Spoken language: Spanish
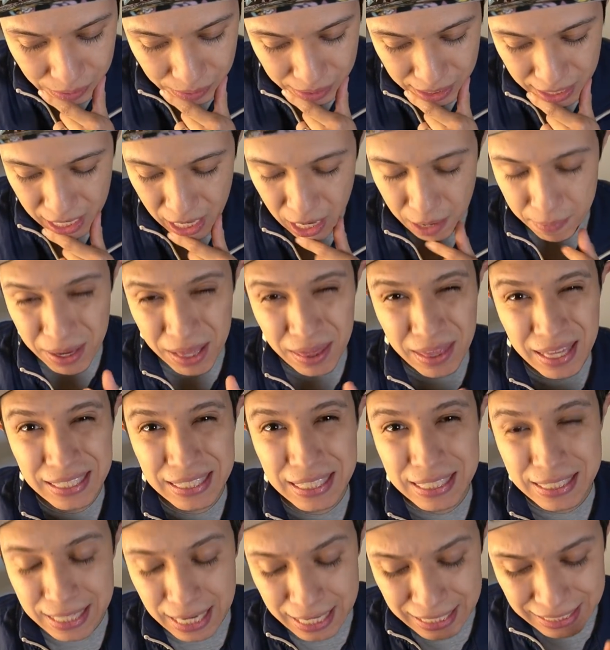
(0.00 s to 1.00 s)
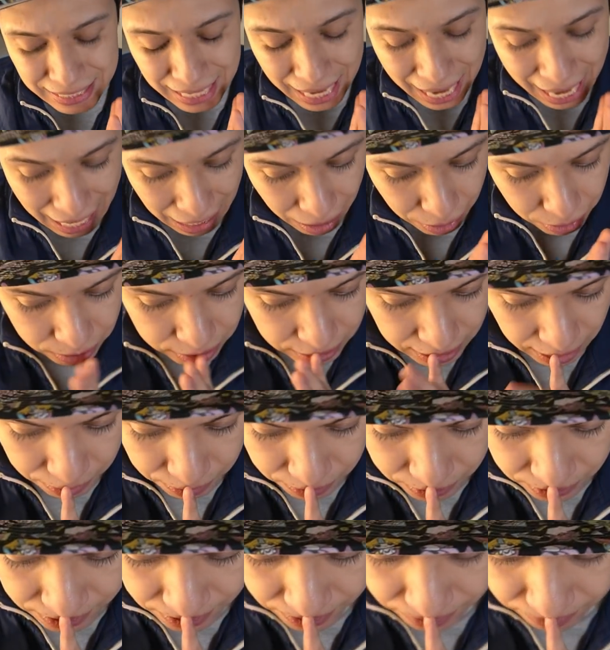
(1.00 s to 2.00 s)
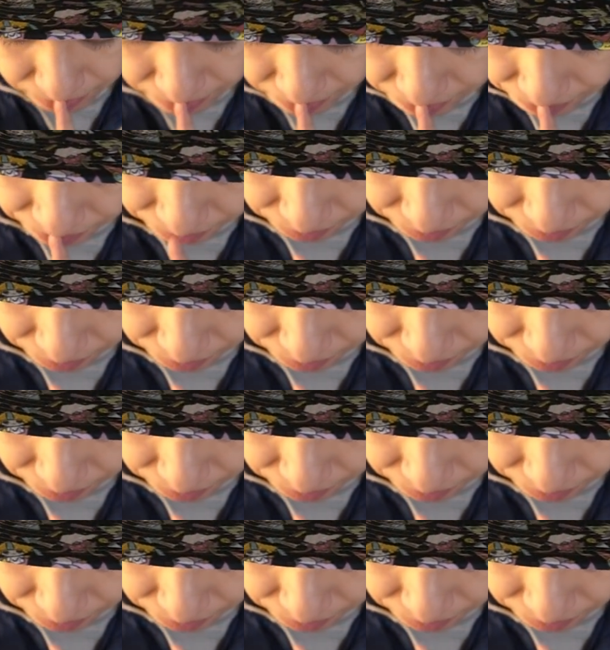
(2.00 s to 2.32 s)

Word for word: lo que llegaba, 16 algo según yo.